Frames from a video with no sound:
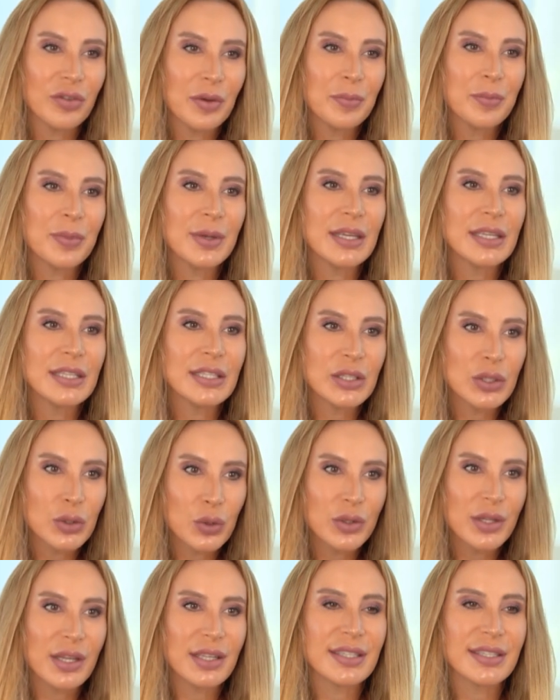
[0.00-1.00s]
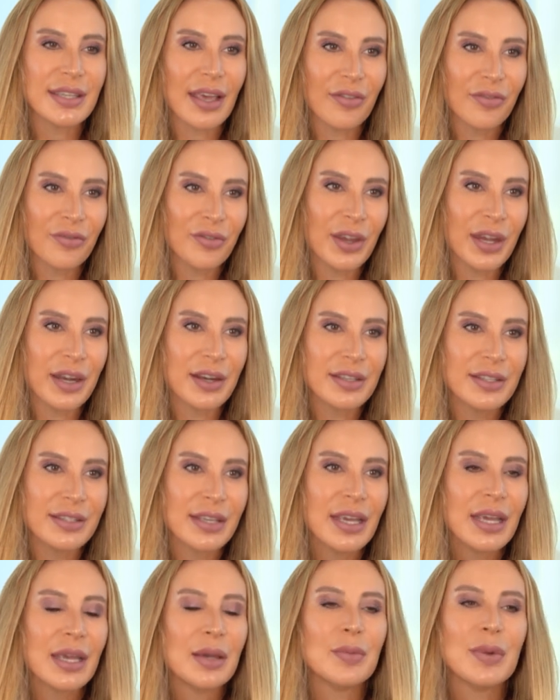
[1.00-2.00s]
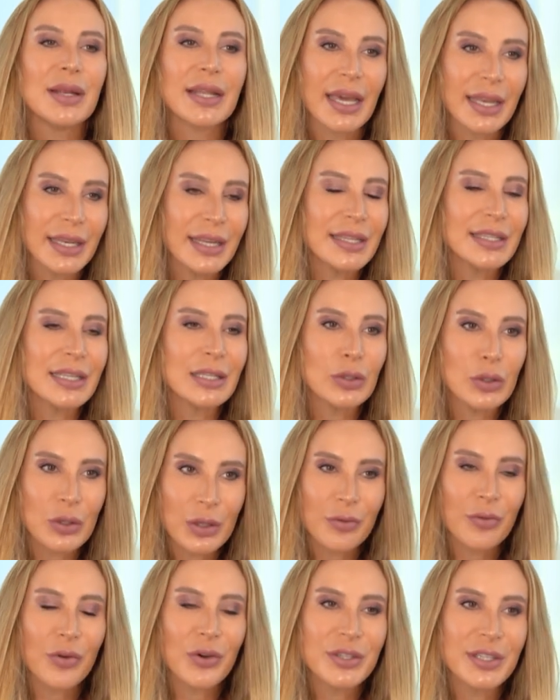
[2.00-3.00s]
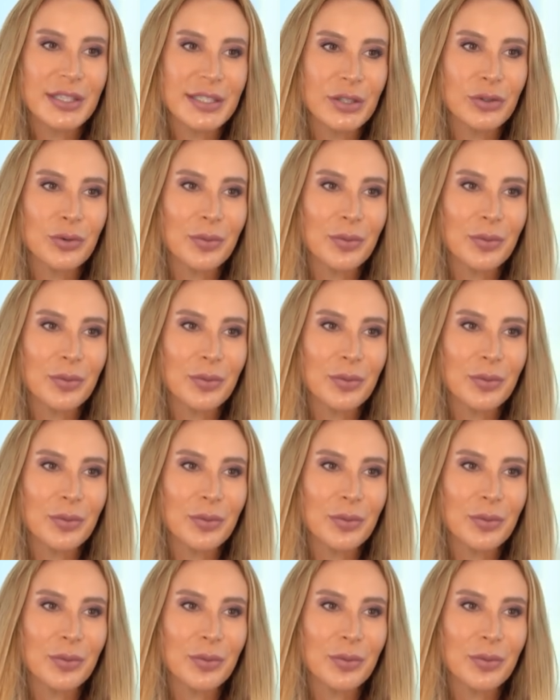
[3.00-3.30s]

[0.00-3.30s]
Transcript: في بي ستودنتس افيرز بالكنديان يونيفرسيتي